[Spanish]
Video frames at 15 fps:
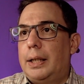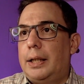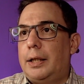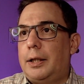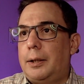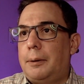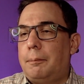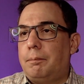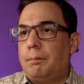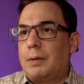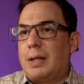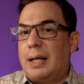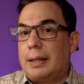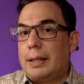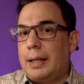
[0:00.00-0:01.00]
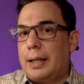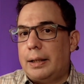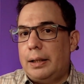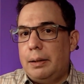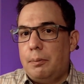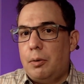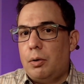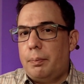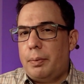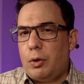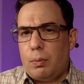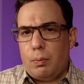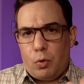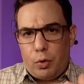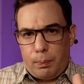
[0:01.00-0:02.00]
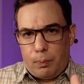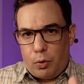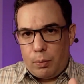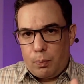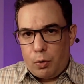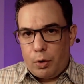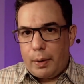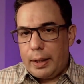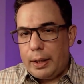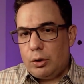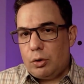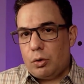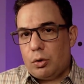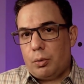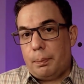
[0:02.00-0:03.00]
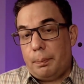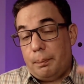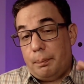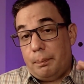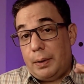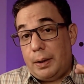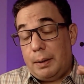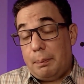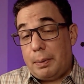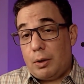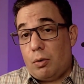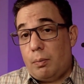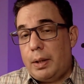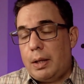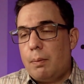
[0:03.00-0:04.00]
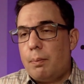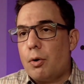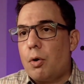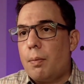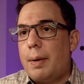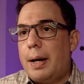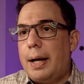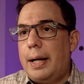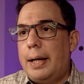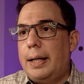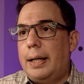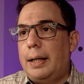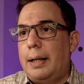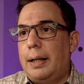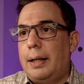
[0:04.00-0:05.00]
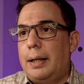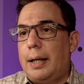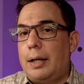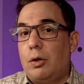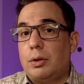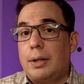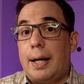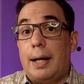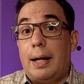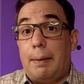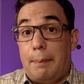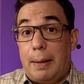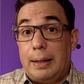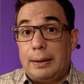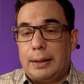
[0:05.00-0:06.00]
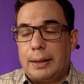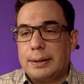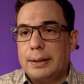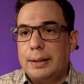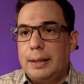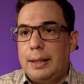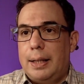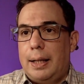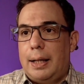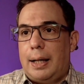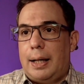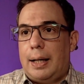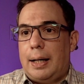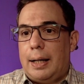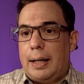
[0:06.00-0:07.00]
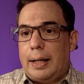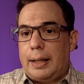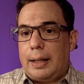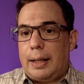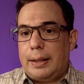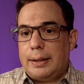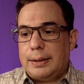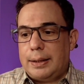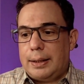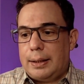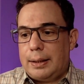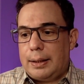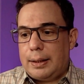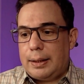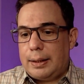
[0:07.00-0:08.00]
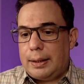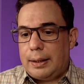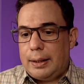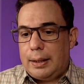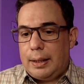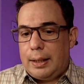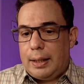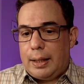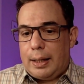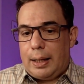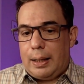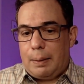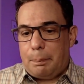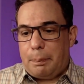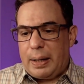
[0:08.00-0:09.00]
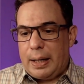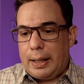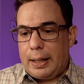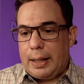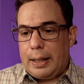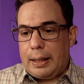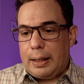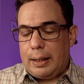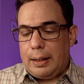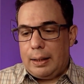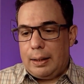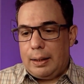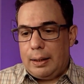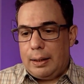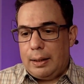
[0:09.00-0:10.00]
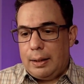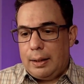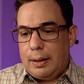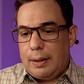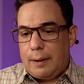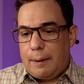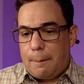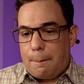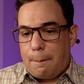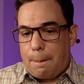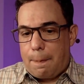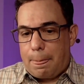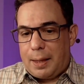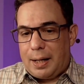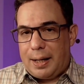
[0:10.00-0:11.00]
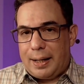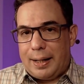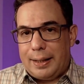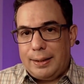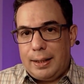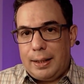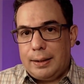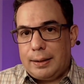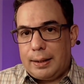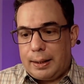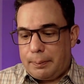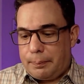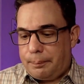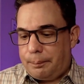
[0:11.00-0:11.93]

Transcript: Em, cáscara de limón, pero muy, muy, muy bajito. Eh, predomina un poco más las notas a las maltas, a, ese, al pan, a la, galleta.